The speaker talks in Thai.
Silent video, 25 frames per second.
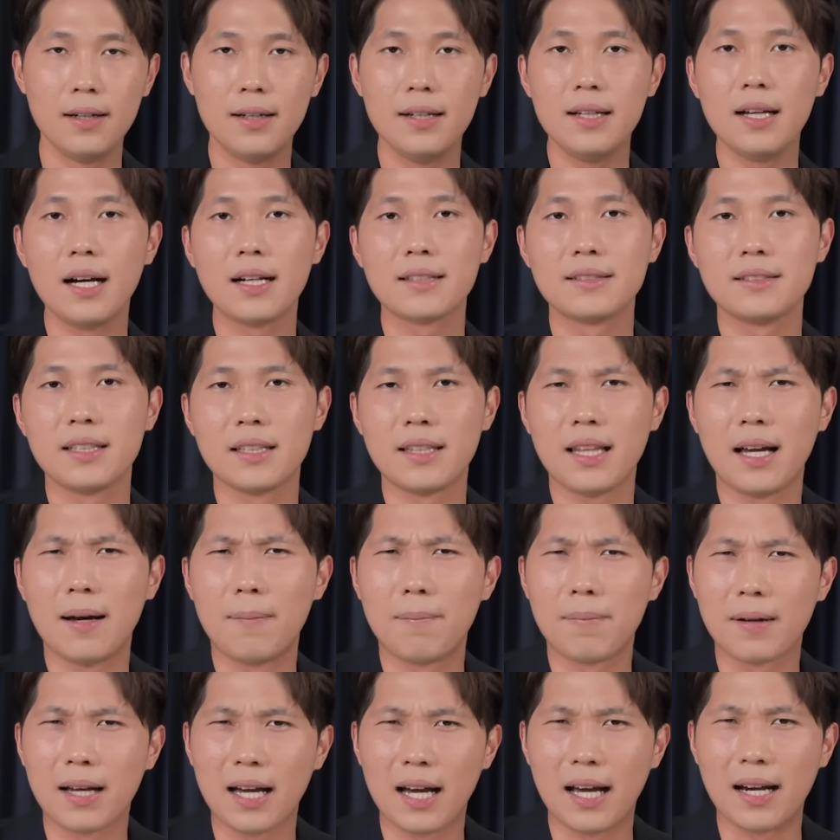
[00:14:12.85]
เลือกจะ
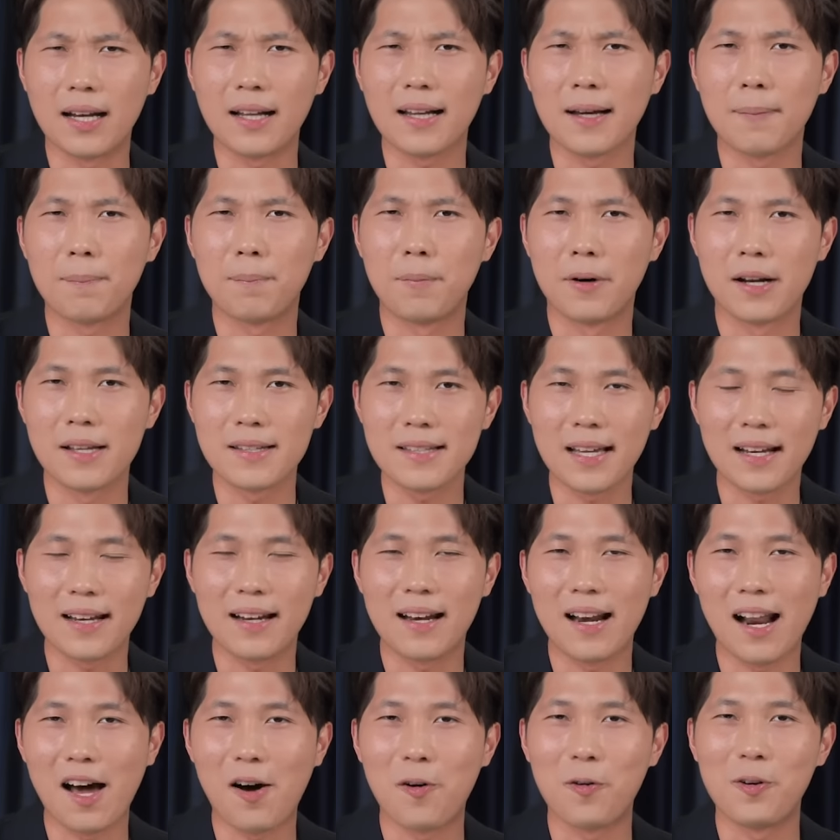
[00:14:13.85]
ทำงานกับบริษัท
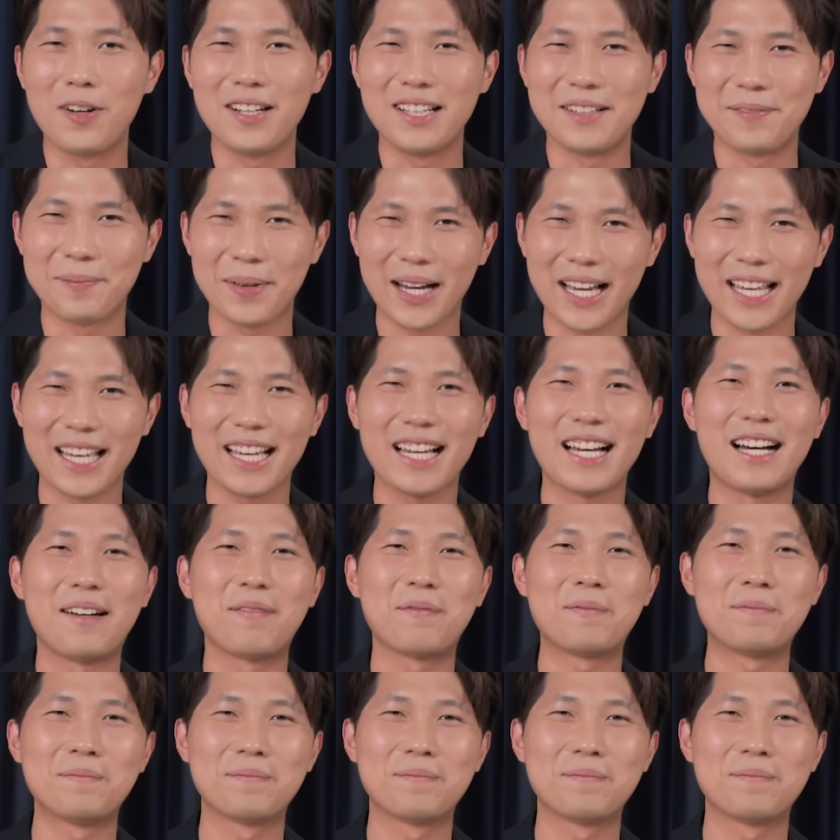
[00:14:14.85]
เราหรือไม่ครับ